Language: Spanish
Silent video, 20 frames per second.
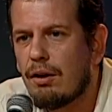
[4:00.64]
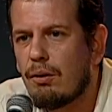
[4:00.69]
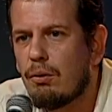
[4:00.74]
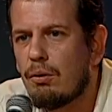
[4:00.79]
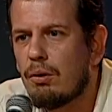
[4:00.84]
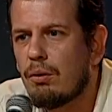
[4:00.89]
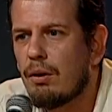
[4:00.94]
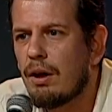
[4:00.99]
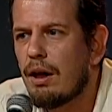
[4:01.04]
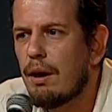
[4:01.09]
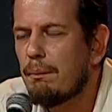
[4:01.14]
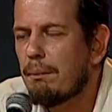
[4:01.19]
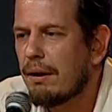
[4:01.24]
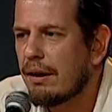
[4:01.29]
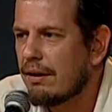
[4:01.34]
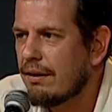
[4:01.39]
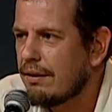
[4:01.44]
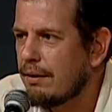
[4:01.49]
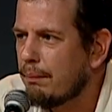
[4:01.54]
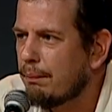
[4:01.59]
culturales
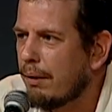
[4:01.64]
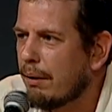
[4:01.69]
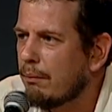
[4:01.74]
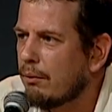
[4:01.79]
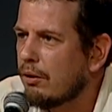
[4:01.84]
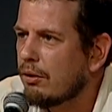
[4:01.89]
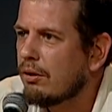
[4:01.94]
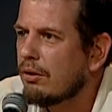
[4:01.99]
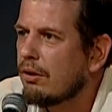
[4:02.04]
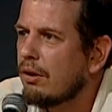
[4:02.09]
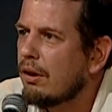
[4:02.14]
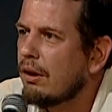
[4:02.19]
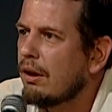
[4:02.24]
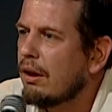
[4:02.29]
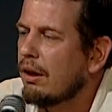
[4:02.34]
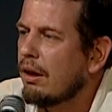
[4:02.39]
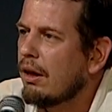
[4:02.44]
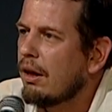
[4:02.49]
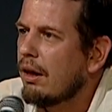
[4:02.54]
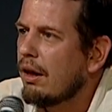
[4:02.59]
participamos
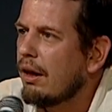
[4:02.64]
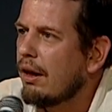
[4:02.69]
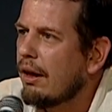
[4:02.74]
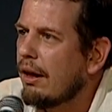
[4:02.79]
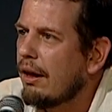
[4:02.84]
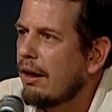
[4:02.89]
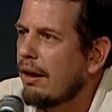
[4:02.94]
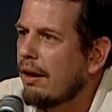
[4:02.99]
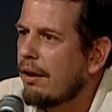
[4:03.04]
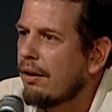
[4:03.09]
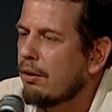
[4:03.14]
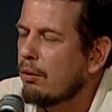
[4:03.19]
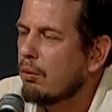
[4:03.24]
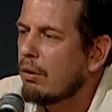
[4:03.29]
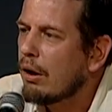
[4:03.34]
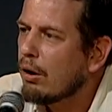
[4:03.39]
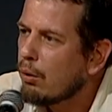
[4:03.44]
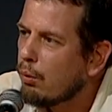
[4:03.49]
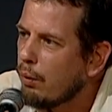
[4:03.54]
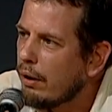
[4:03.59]
eh, de un
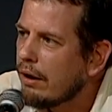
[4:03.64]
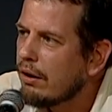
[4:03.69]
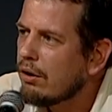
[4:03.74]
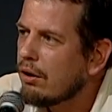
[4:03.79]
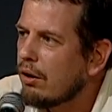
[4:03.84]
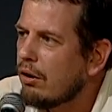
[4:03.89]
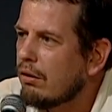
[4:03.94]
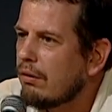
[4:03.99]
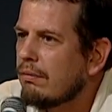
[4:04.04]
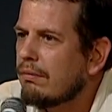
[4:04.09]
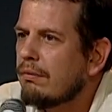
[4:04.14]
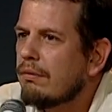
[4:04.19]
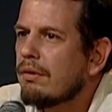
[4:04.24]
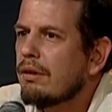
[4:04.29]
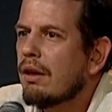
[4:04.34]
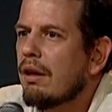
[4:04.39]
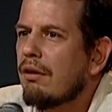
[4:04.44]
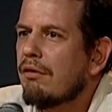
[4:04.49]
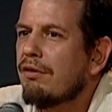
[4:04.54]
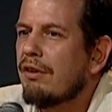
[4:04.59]
encuentro
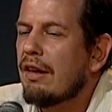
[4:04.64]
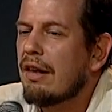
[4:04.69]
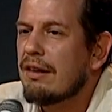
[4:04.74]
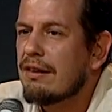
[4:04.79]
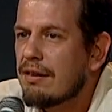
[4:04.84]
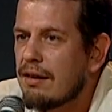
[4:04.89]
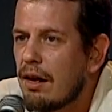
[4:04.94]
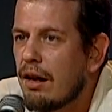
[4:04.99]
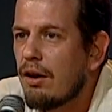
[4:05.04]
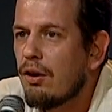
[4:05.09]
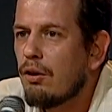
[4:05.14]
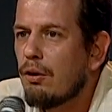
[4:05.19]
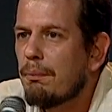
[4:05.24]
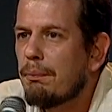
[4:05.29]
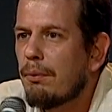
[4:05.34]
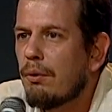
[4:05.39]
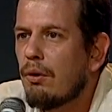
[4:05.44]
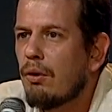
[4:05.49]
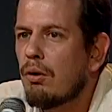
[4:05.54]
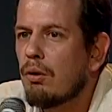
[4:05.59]
financiado
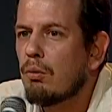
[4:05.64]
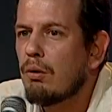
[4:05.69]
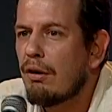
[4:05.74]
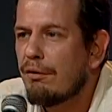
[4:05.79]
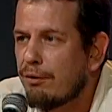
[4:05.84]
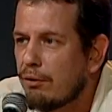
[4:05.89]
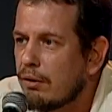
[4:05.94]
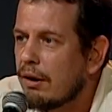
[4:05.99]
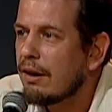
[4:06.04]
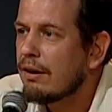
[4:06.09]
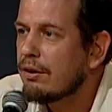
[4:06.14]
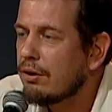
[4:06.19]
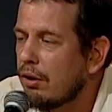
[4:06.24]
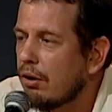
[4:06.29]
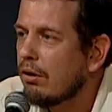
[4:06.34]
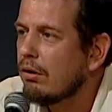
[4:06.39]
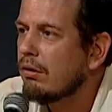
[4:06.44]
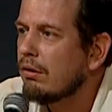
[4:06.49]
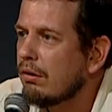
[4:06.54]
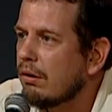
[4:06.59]
por una
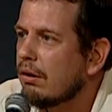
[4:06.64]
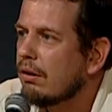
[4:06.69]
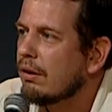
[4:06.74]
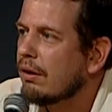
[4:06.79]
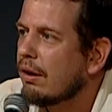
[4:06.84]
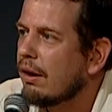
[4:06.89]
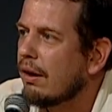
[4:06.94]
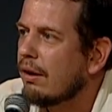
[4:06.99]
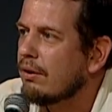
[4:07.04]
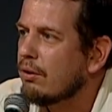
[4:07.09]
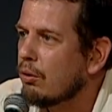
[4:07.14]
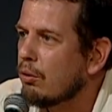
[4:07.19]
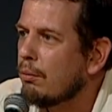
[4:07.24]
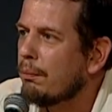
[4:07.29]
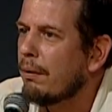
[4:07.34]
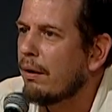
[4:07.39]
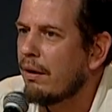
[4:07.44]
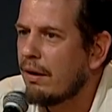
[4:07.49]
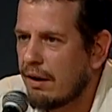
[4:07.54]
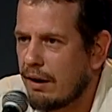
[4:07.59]
fundación que se
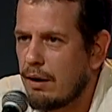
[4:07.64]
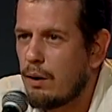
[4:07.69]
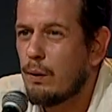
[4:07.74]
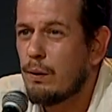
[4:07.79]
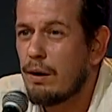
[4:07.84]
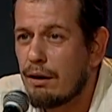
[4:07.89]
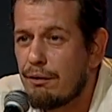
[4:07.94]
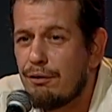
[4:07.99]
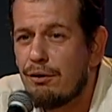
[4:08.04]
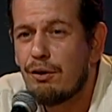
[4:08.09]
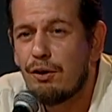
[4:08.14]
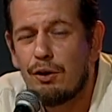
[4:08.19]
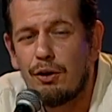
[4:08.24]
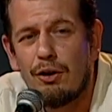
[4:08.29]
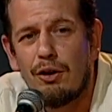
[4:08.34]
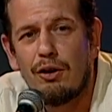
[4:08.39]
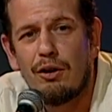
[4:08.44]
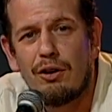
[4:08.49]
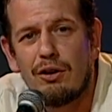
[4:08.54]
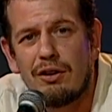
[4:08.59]
ocupaba de recaudar
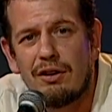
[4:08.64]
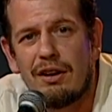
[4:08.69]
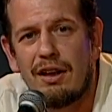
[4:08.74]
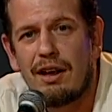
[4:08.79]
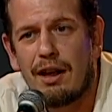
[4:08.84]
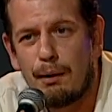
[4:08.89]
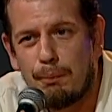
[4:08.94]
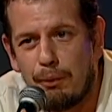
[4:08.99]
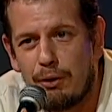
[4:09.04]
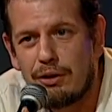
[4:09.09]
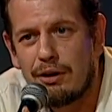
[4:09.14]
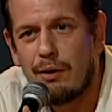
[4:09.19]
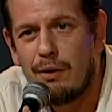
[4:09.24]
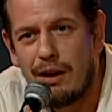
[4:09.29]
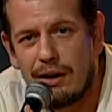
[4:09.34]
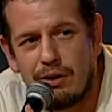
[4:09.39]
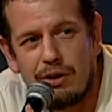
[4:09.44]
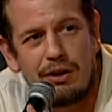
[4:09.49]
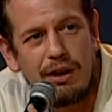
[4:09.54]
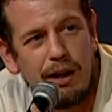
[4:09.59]
fondos de
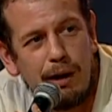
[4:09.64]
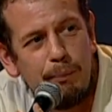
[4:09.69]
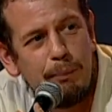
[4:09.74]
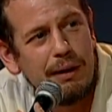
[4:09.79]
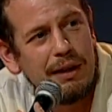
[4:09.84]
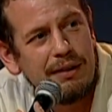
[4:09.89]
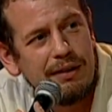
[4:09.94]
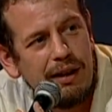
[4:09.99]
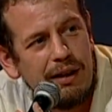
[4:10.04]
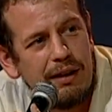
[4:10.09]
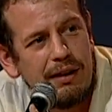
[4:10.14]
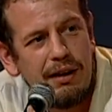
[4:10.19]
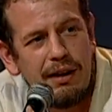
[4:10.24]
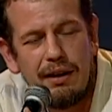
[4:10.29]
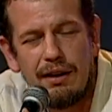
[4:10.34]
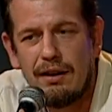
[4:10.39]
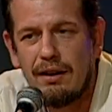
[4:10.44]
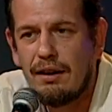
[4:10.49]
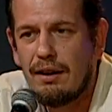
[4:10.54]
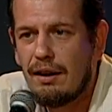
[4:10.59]
responsabilidad social e empresaria
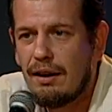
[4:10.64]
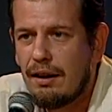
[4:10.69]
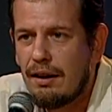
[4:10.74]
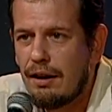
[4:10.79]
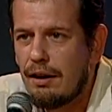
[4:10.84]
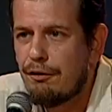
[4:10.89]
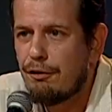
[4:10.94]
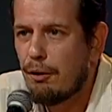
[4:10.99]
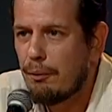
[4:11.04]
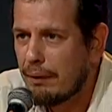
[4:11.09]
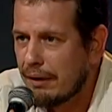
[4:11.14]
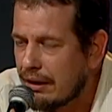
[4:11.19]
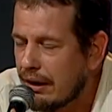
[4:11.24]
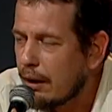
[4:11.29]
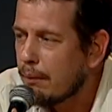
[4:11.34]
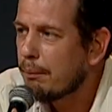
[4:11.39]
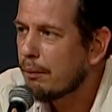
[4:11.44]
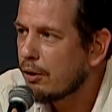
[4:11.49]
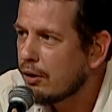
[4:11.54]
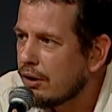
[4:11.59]
y
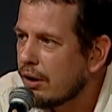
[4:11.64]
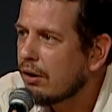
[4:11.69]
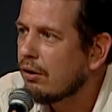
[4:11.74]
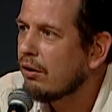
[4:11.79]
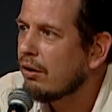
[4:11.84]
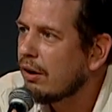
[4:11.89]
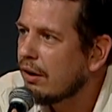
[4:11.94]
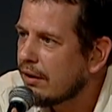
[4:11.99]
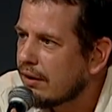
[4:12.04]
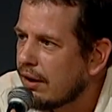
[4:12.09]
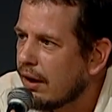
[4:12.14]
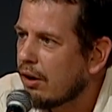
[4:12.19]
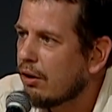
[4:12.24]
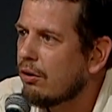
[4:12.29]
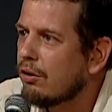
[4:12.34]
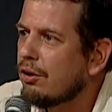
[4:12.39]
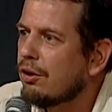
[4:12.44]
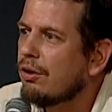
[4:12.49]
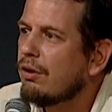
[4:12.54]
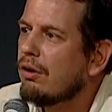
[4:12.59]
fomentar proyectos de
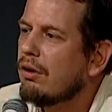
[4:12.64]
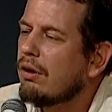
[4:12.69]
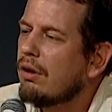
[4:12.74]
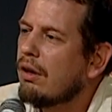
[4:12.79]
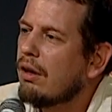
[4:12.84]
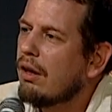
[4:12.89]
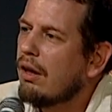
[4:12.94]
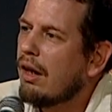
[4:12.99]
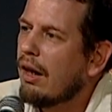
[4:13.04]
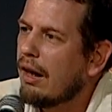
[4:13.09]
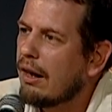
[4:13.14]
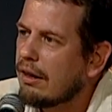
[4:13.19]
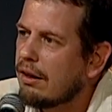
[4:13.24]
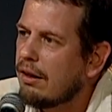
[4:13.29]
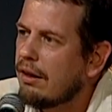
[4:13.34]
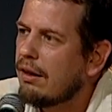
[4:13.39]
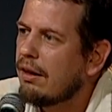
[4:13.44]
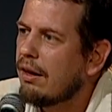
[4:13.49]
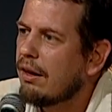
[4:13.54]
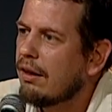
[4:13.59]
desarrollo
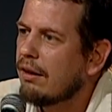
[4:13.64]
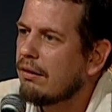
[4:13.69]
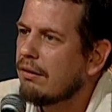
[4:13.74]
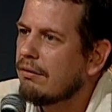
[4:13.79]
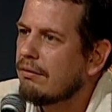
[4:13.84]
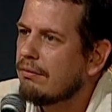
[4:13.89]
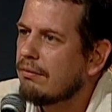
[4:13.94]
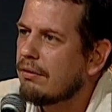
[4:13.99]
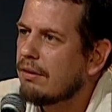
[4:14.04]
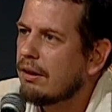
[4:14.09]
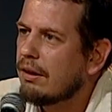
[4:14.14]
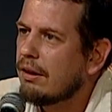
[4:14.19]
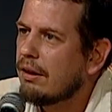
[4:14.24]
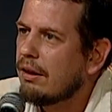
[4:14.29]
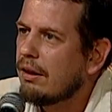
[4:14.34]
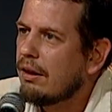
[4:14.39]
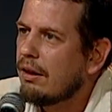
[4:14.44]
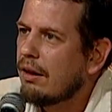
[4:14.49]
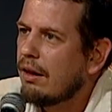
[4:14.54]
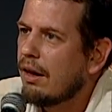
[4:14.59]
aquí en,
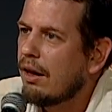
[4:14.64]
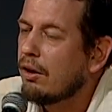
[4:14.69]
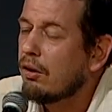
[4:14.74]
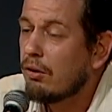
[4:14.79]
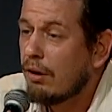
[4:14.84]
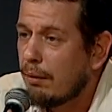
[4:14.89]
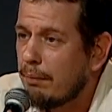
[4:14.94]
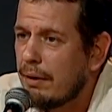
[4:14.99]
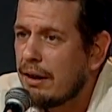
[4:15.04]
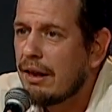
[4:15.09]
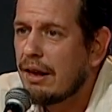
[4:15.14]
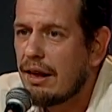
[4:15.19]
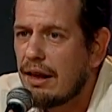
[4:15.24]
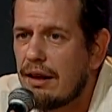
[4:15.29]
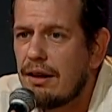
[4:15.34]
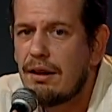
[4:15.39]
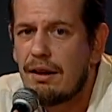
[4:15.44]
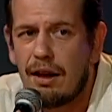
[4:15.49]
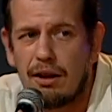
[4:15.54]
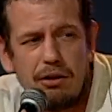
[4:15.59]
toda América
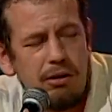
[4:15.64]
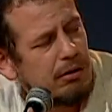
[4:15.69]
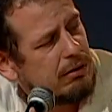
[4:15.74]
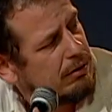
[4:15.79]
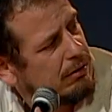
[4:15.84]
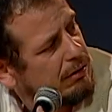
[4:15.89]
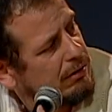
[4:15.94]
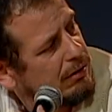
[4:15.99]
Latina, ¿no?